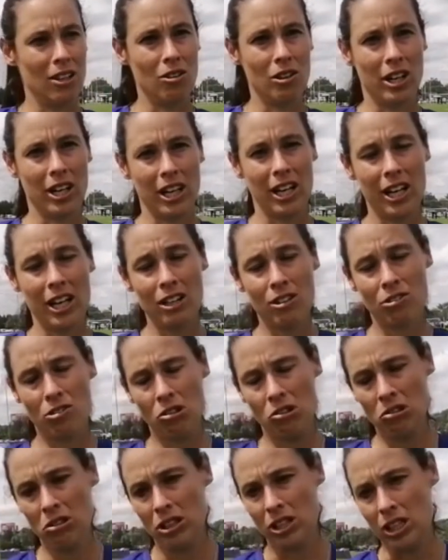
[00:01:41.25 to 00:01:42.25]
lo que es
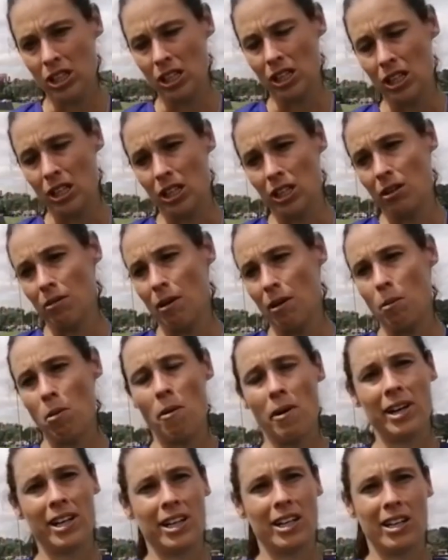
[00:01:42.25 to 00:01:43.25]
esto y vamos
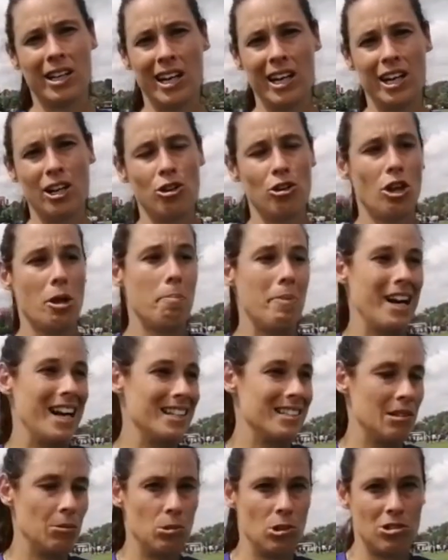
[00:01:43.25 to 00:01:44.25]
a ver qué nos depara
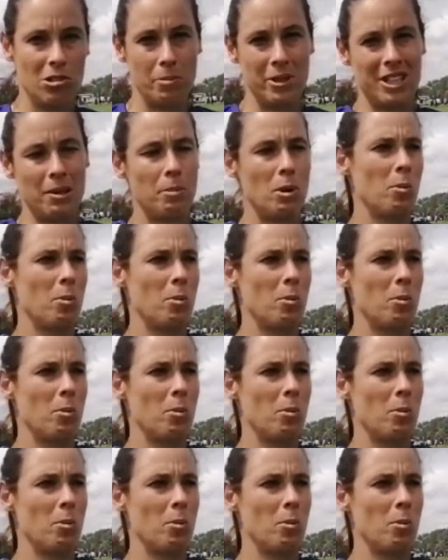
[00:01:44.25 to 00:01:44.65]
el segundo semestre.